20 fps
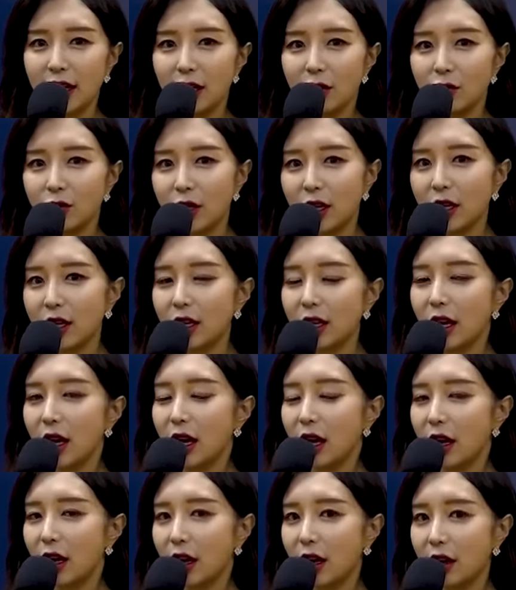우리
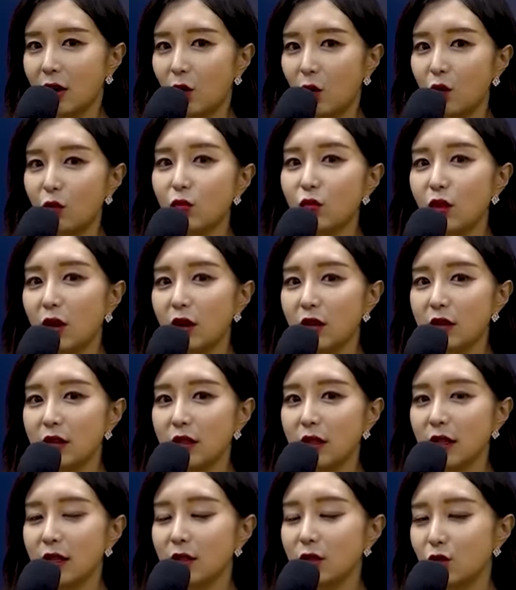아,
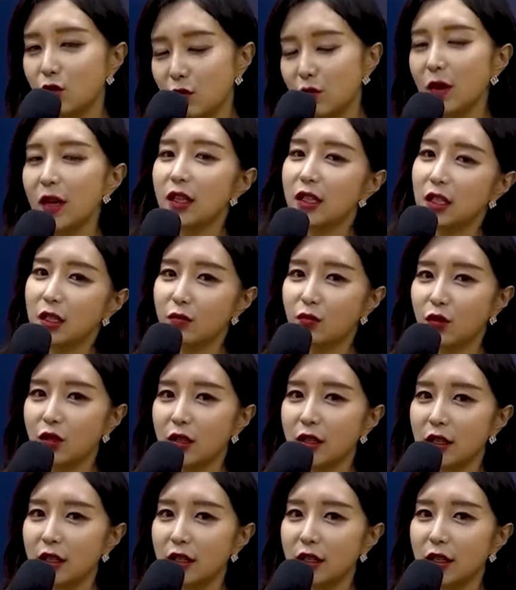공무원 준비하시는
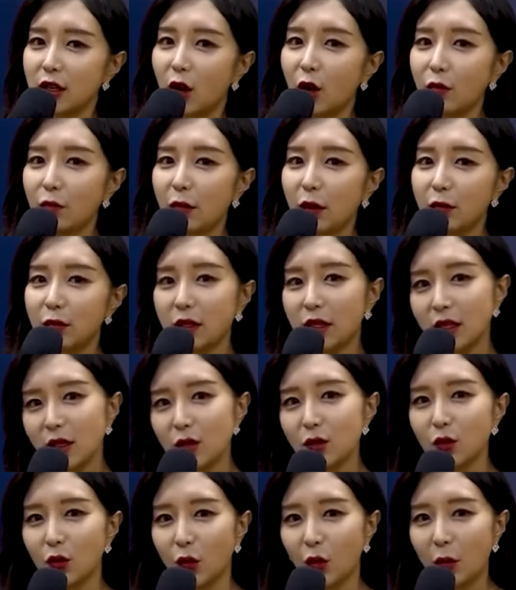분들 헌법
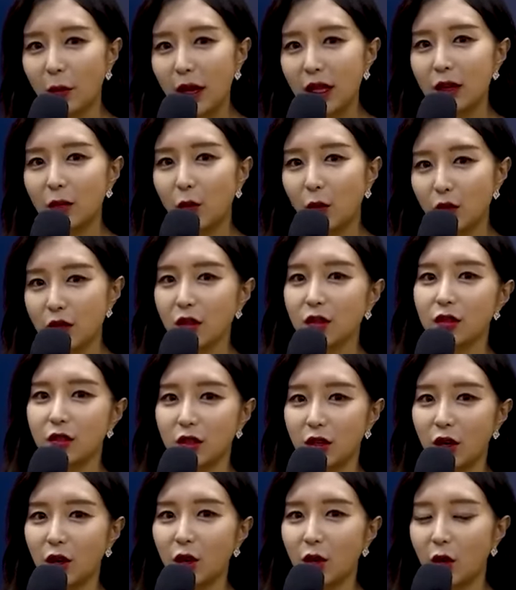7조 많이
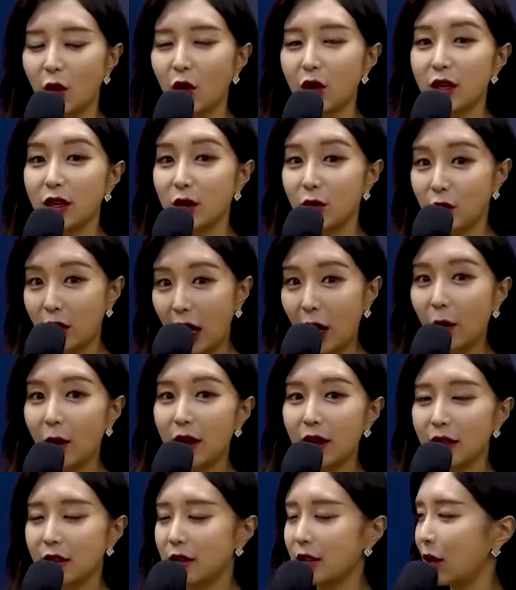보셨죠? 거기에도
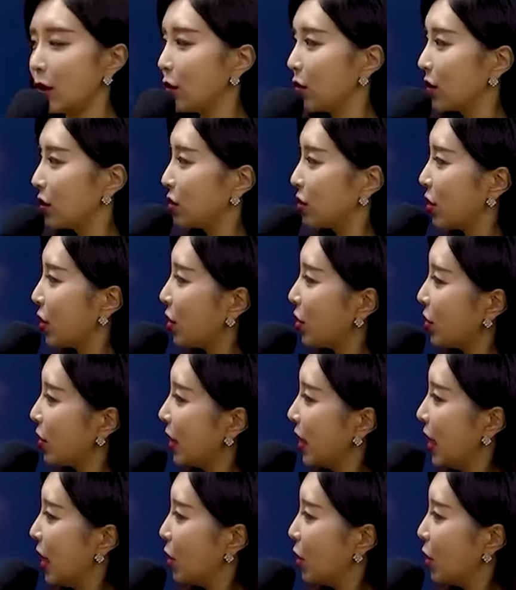나와 있는 내용이죠.